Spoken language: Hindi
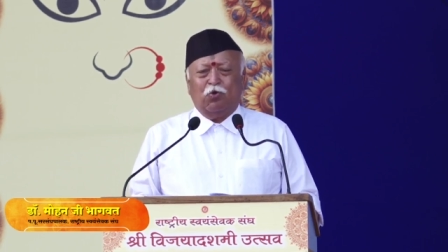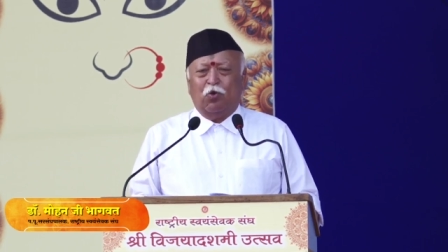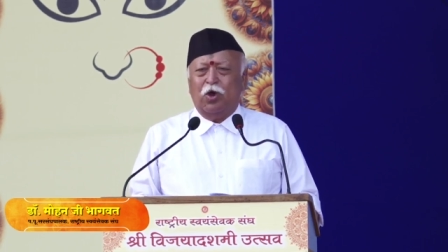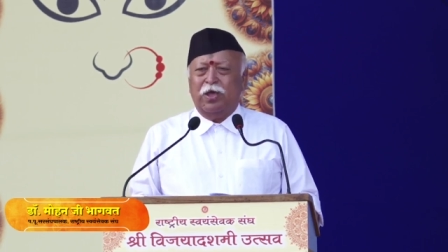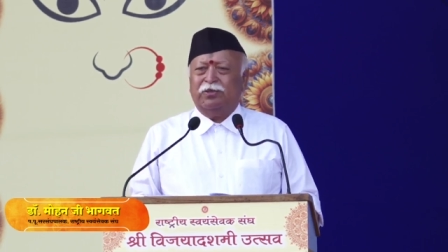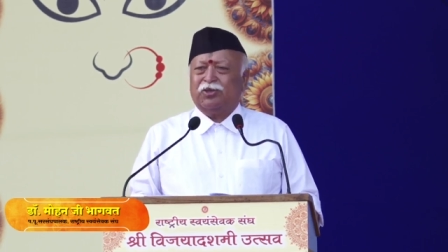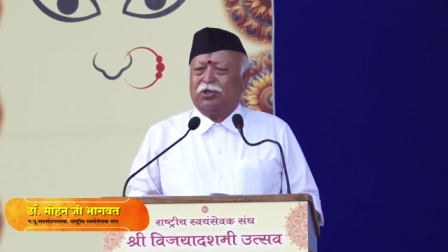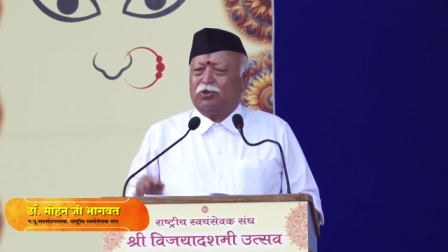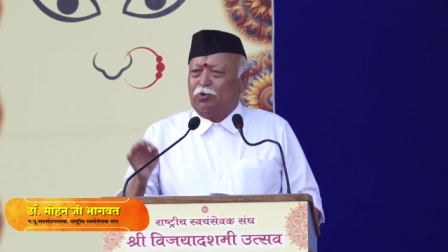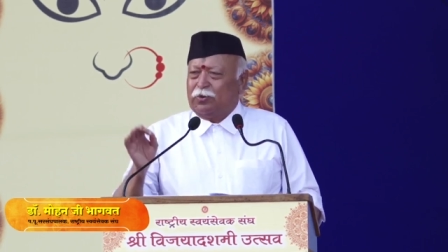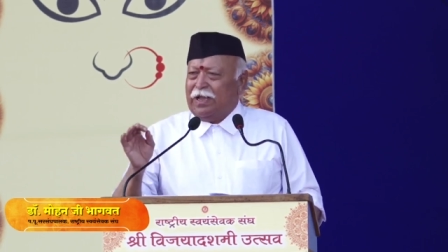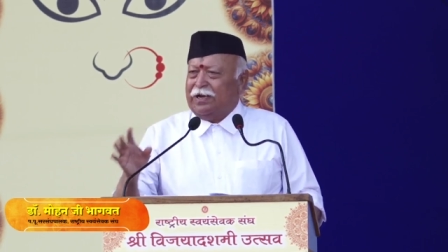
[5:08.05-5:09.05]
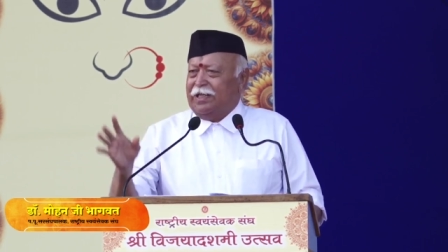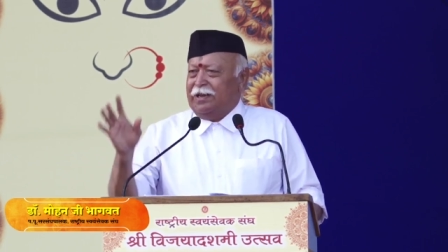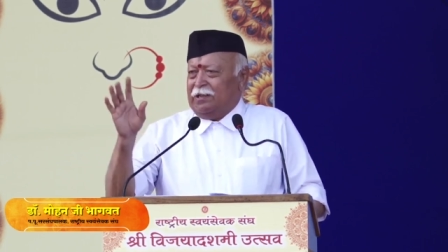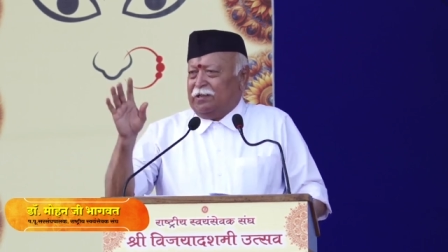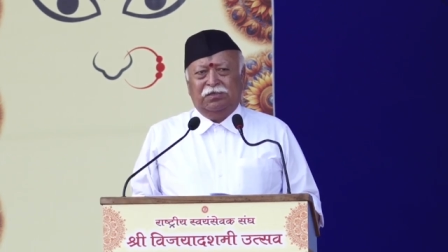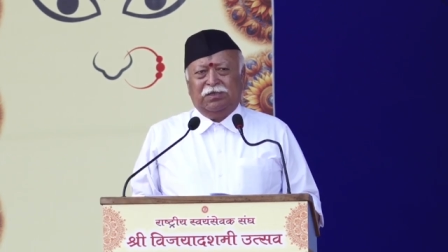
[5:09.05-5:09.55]
कोई शत्रुता नहीं
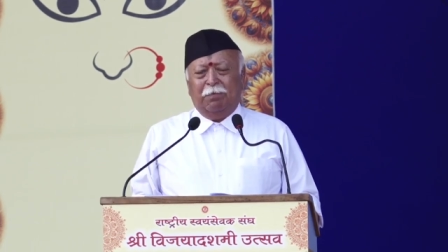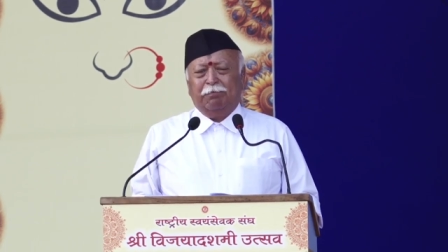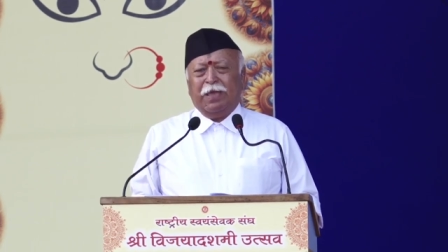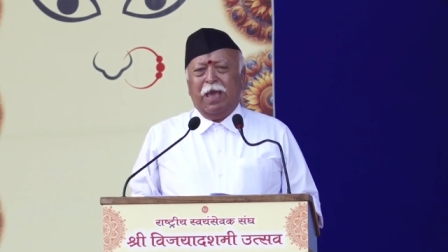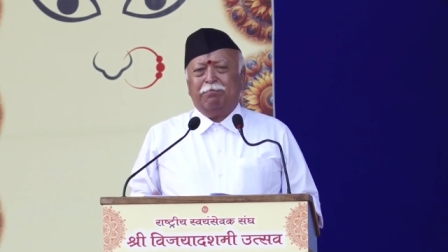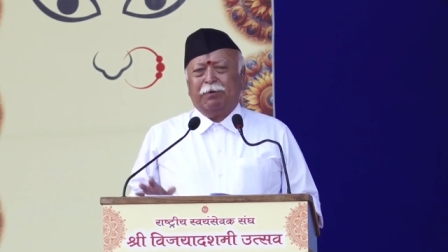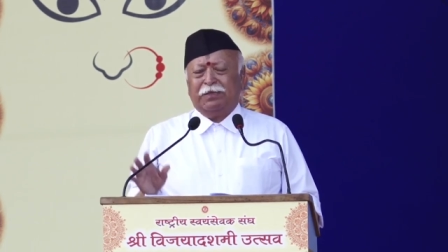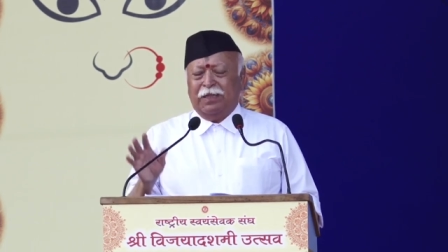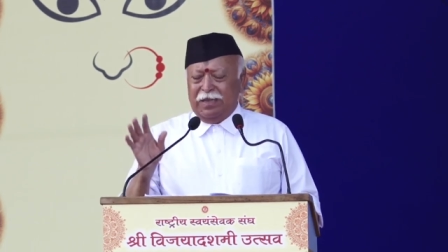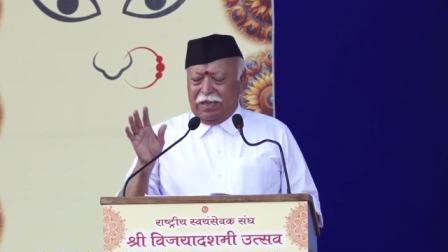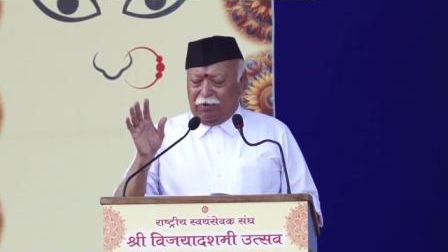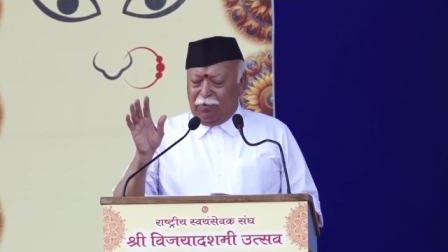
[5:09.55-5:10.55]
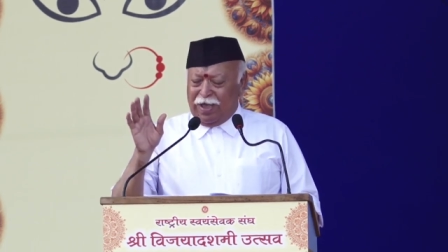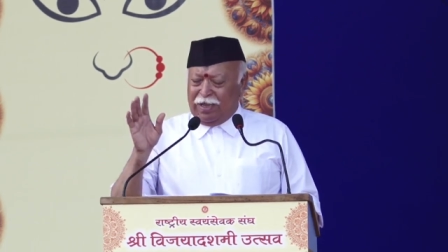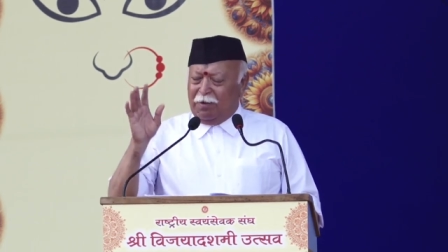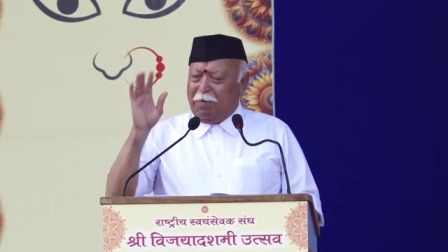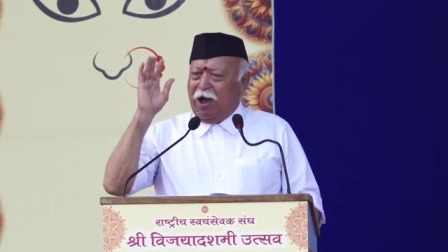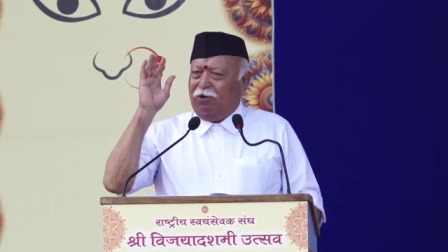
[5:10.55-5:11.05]
रखी सबके प्रति
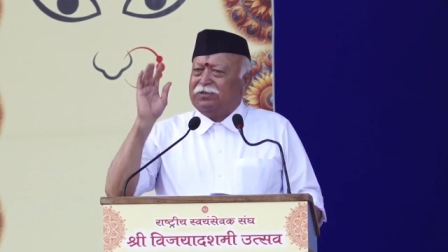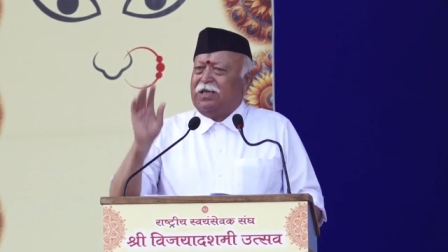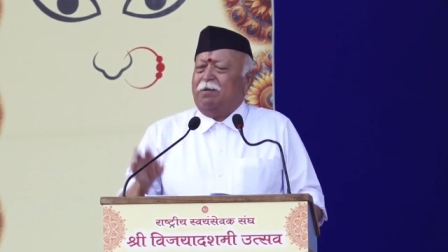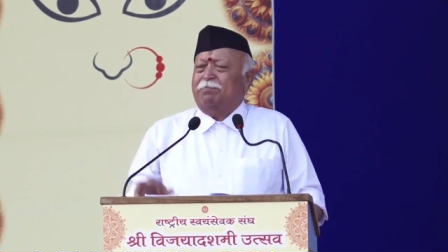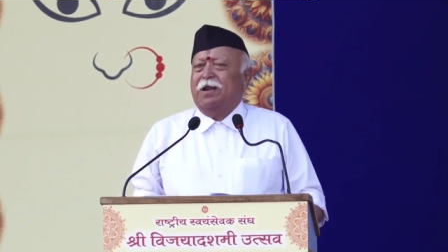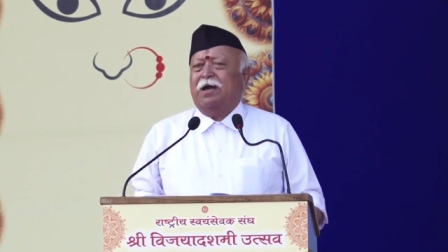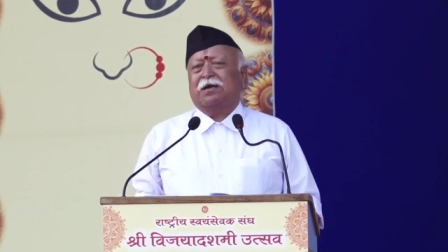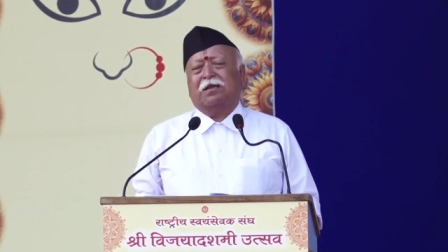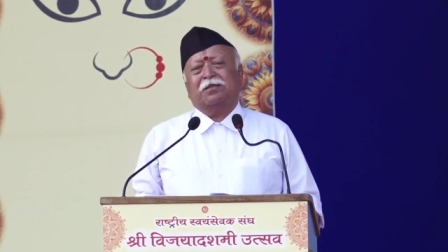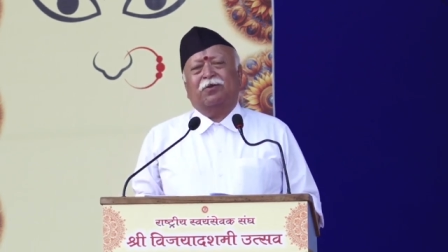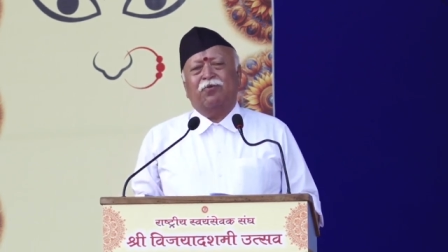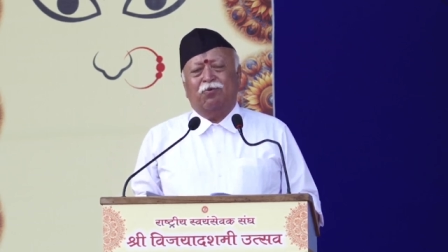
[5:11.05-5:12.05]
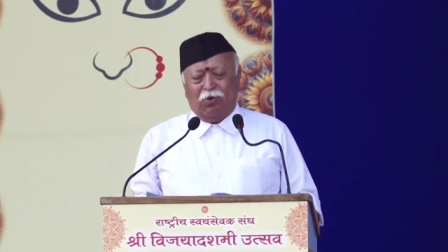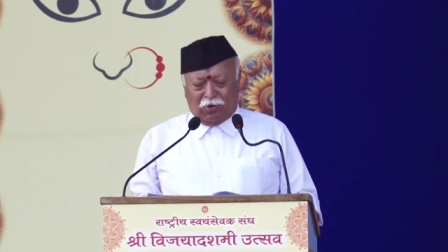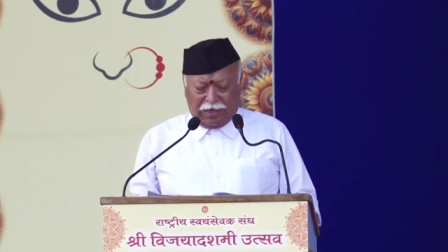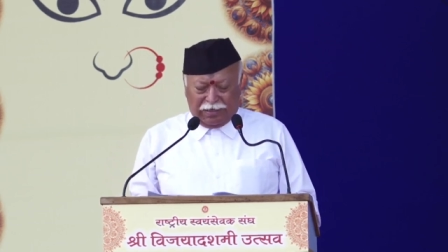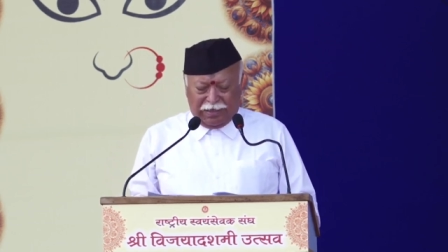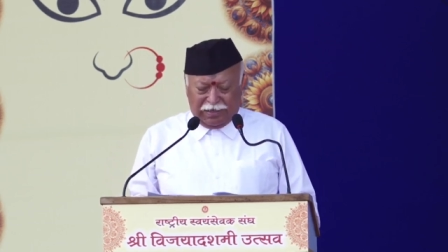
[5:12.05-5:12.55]
निर्वैर भाव से अपना कर्तव्य वो
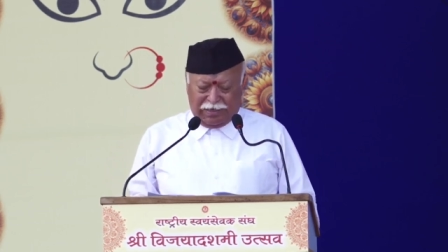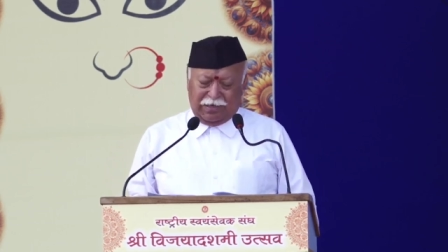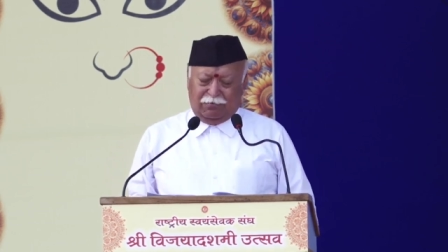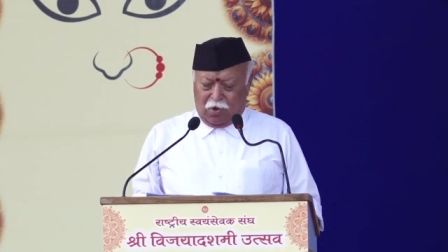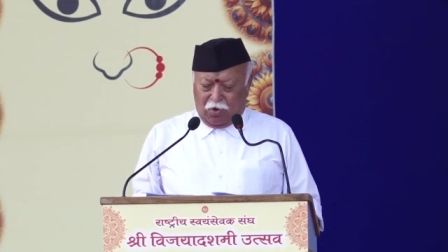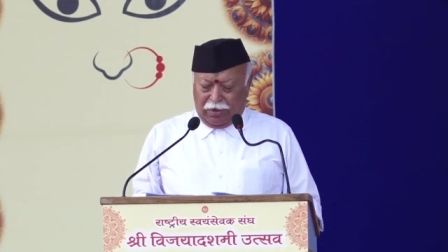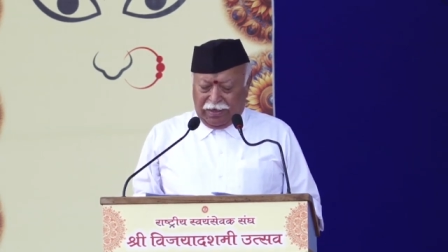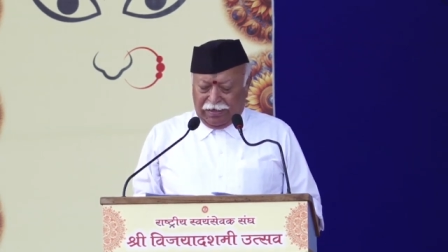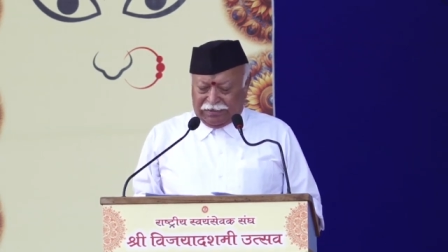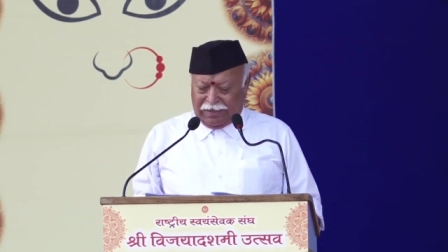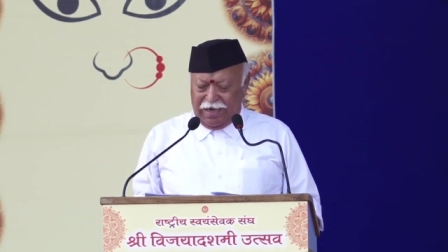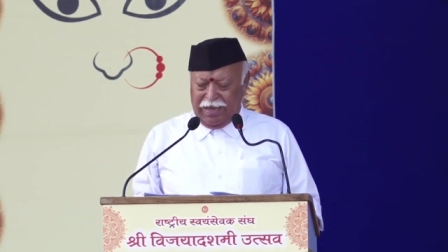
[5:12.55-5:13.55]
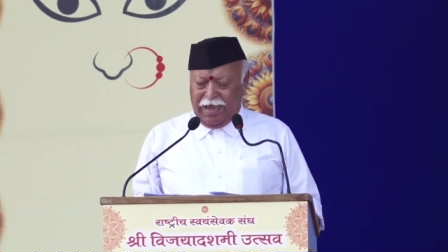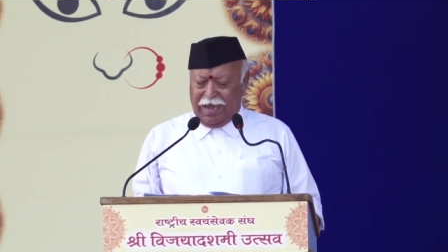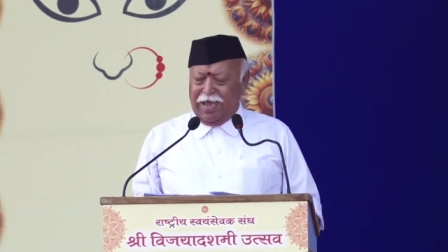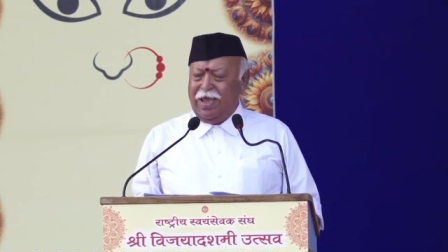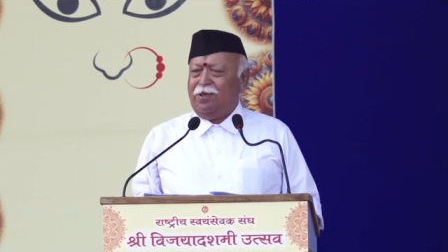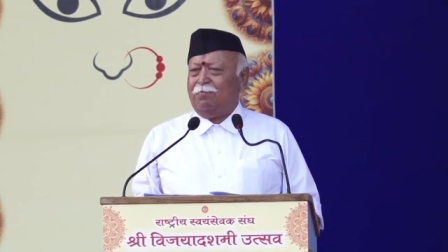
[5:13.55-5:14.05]
करते थे और इसलिए